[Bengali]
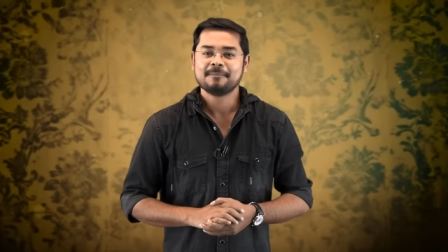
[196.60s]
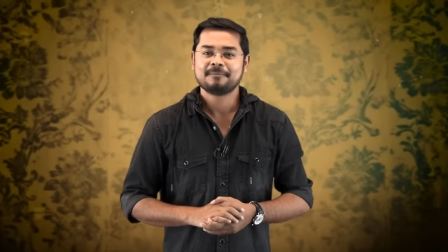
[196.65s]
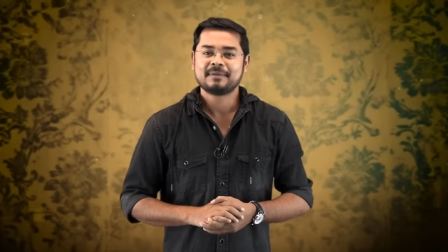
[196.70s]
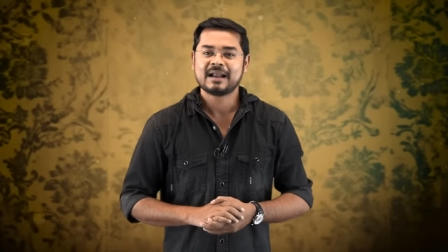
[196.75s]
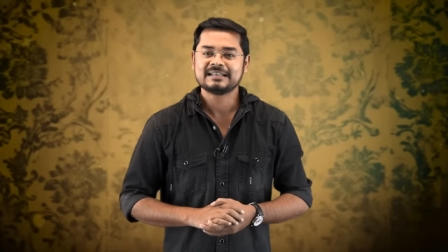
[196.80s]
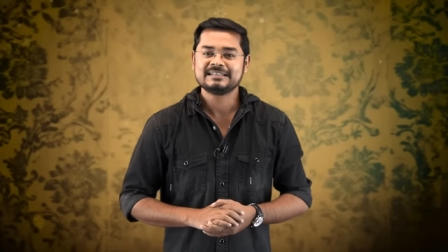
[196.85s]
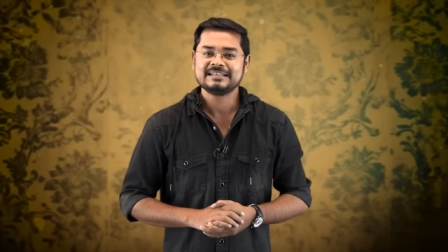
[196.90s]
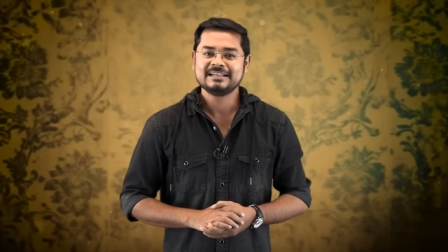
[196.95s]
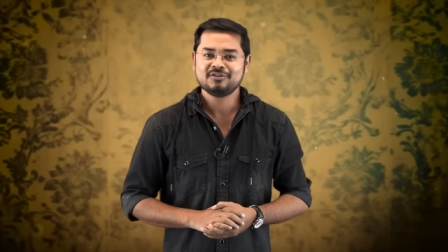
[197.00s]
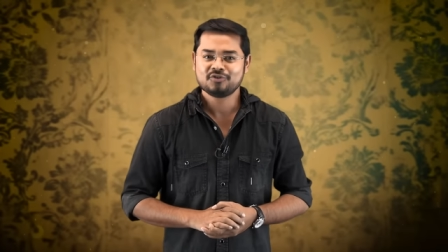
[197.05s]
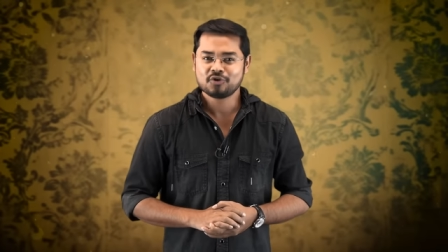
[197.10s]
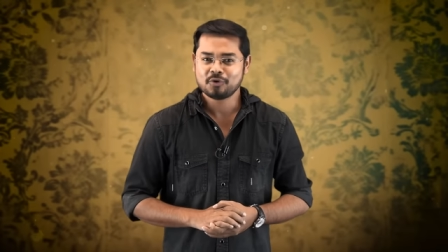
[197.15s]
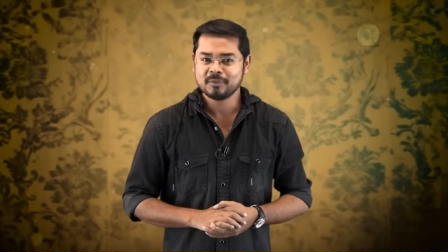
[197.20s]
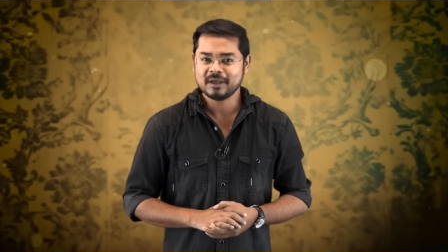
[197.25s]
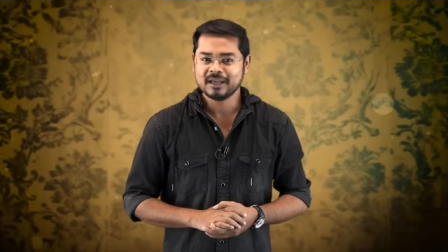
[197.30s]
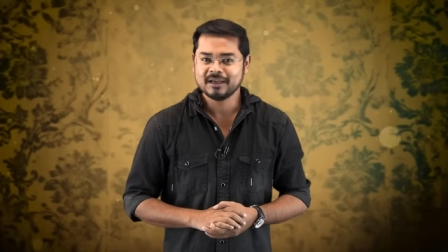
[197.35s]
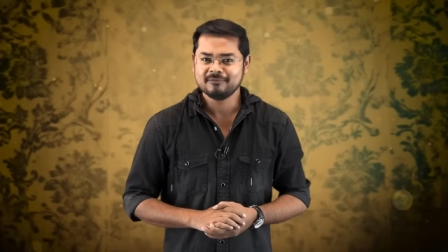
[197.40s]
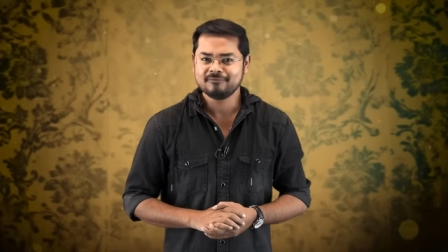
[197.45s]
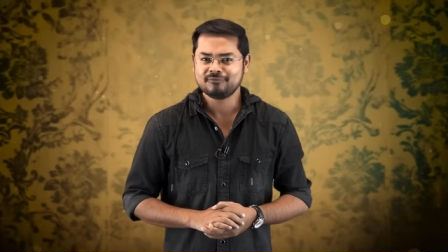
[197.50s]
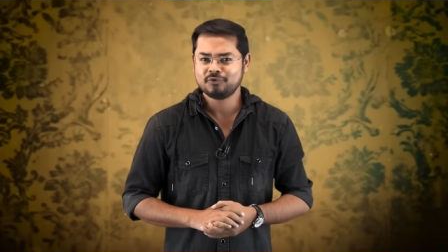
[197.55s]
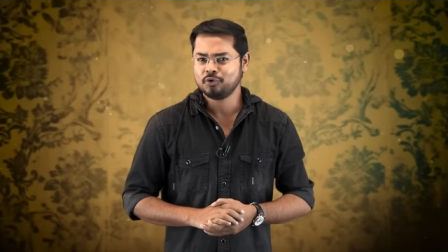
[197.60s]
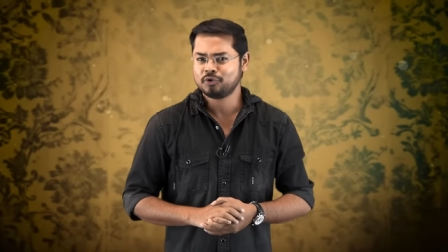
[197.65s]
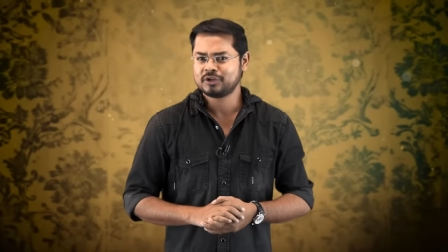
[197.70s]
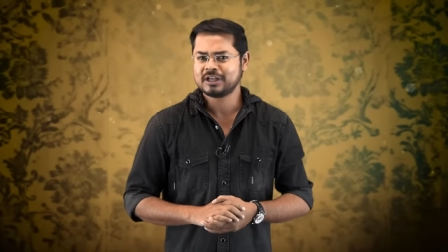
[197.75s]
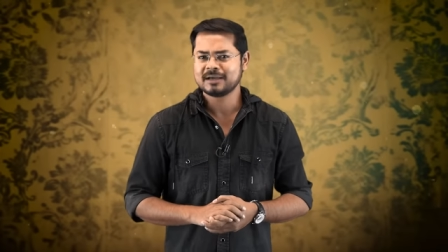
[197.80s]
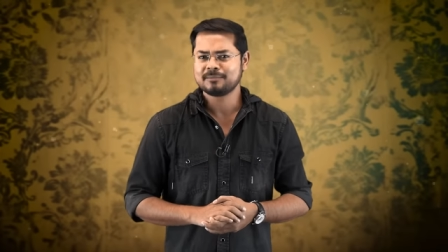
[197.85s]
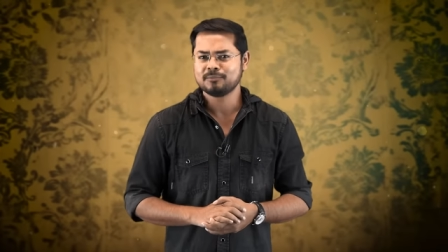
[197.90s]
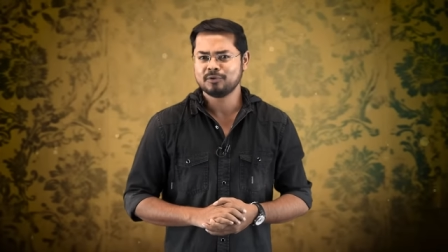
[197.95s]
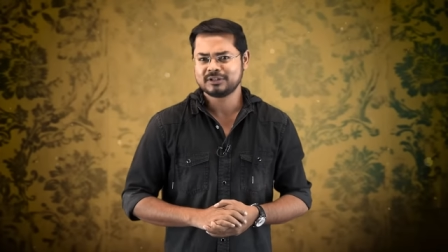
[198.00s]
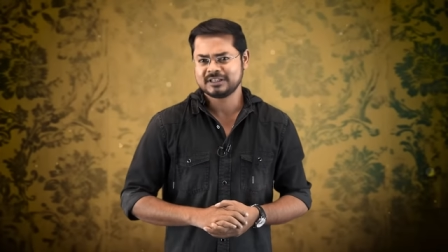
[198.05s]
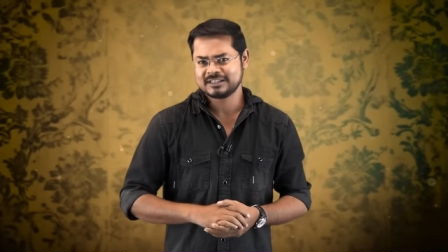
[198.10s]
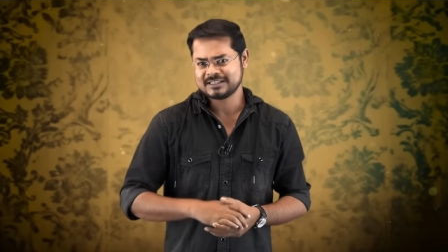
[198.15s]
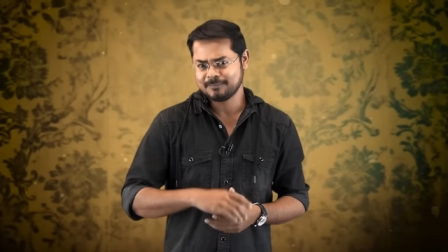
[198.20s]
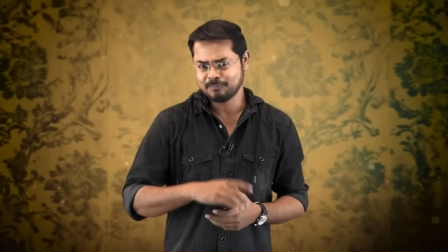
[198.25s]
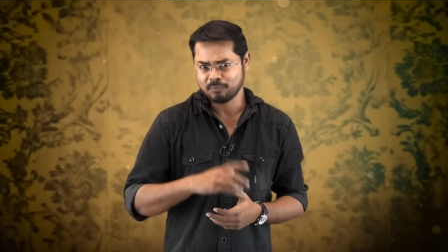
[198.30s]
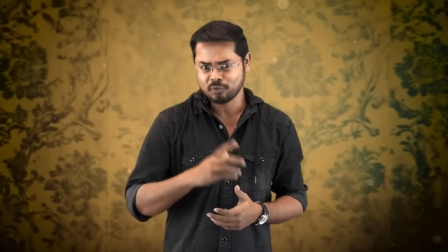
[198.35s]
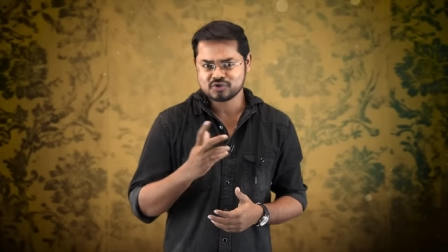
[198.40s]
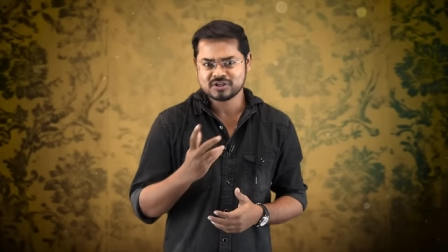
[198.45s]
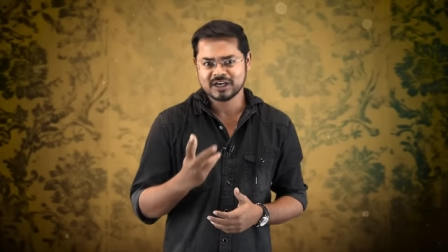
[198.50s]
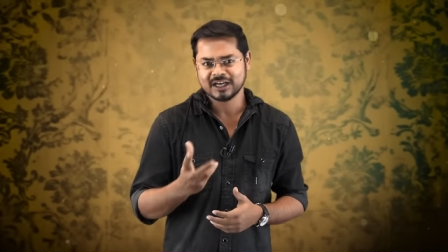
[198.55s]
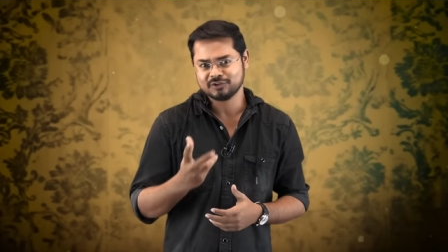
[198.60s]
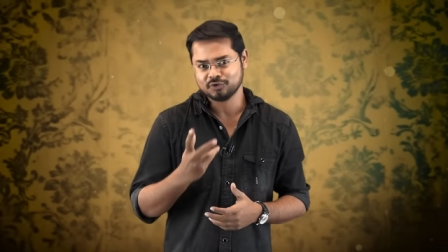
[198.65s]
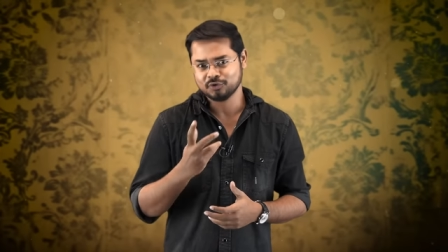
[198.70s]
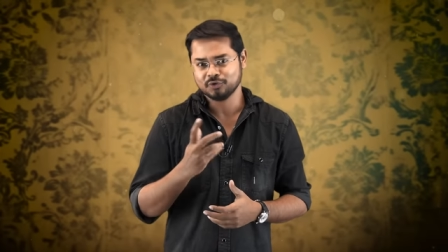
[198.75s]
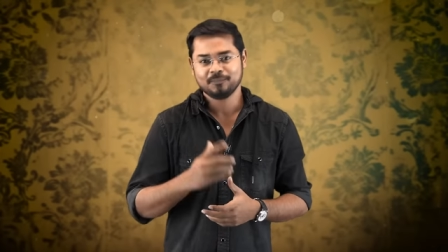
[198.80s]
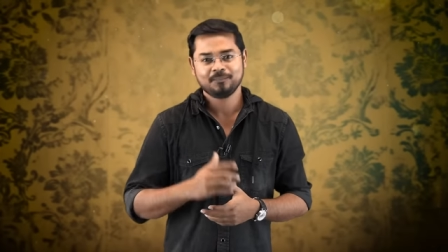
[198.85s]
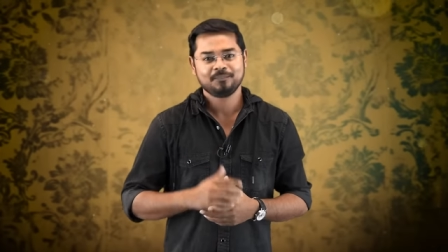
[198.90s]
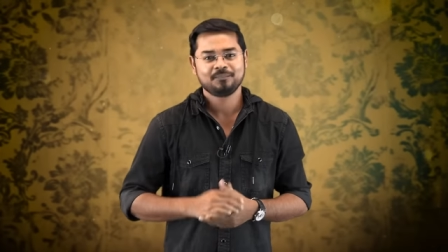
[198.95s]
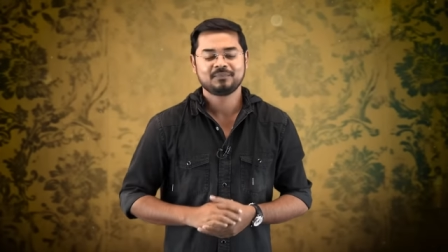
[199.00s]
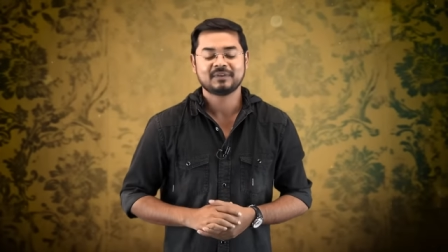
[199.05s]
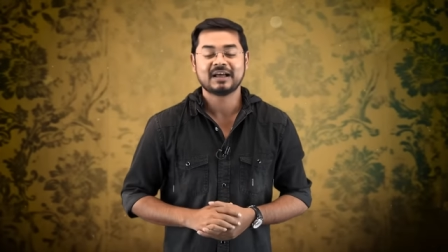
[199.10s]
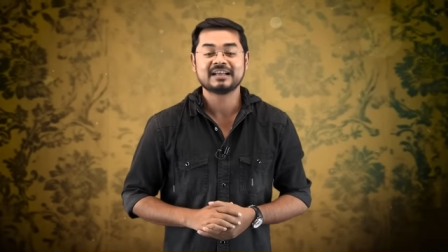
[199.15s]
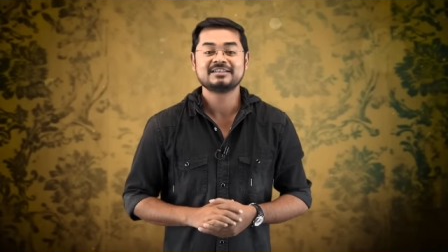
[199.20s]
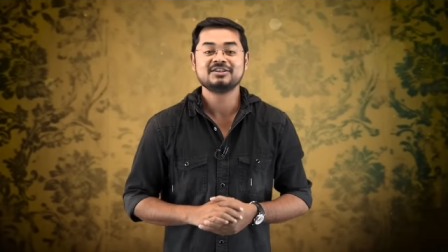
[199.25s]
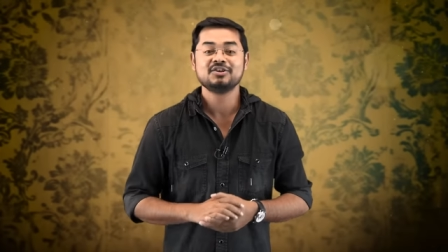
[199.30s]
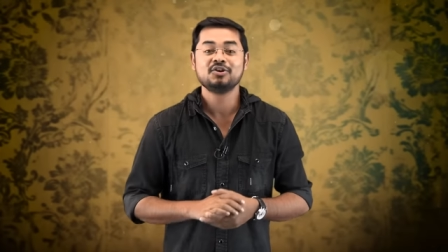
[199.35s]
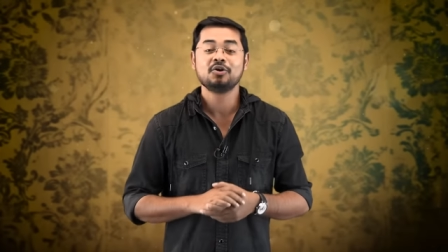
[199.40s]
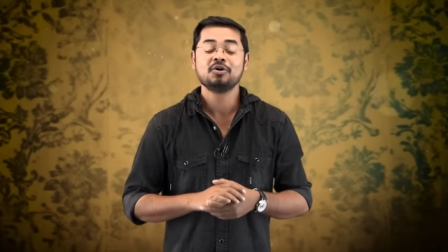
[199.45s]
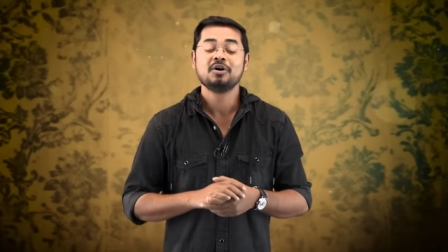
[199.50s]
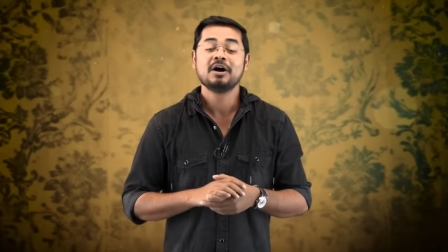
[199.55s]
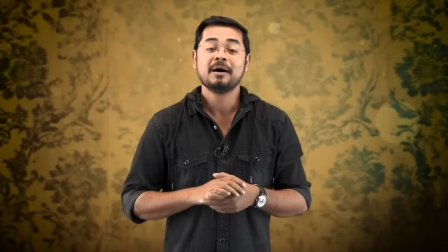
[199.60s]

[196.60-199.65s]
প্রাচীন রোমে ফ্রুট কেক বলতে যা বোঝাতো তা ছিল